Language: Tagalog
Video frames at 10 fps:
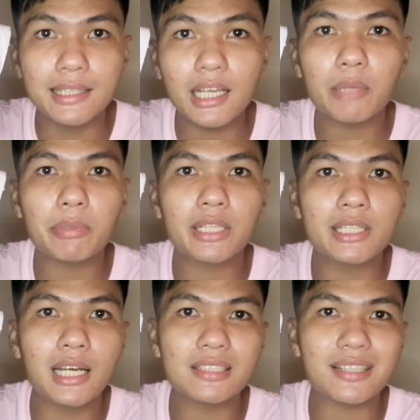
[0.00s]
na
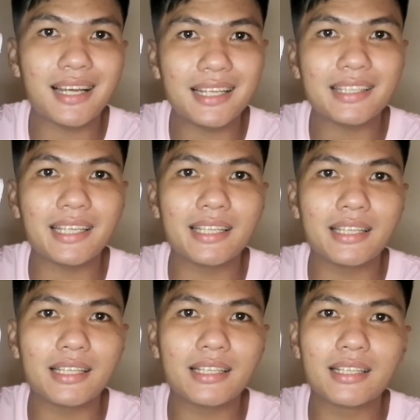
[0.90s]
ipinadala sa atin.
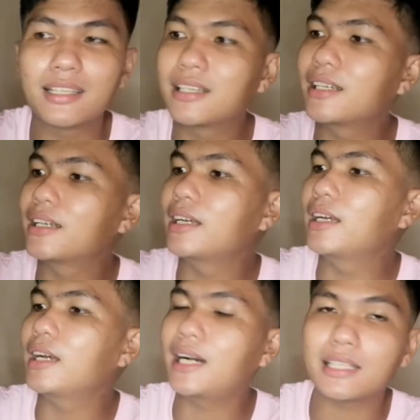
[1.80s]

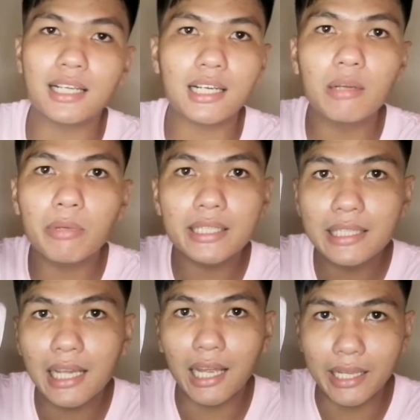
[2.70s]
At ang laman
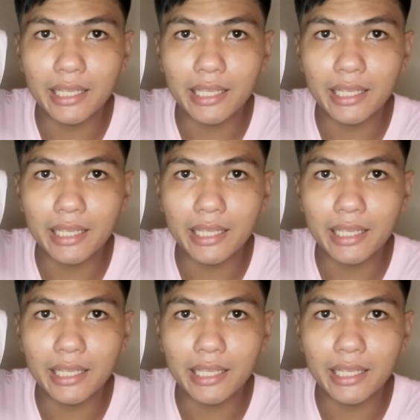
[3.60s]
niya